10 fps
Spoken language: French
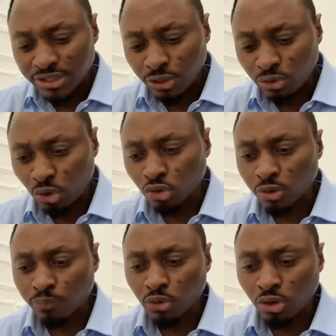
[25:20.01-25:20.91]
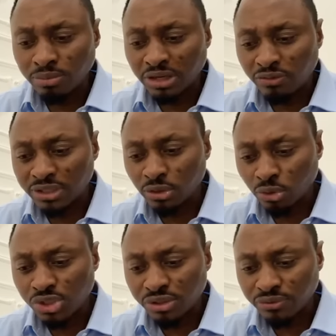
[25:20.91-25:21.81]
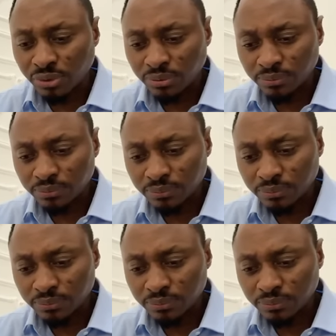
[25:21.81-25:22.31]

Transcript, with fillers: c'est une honte pour l'homme d'avoir de longs cheveux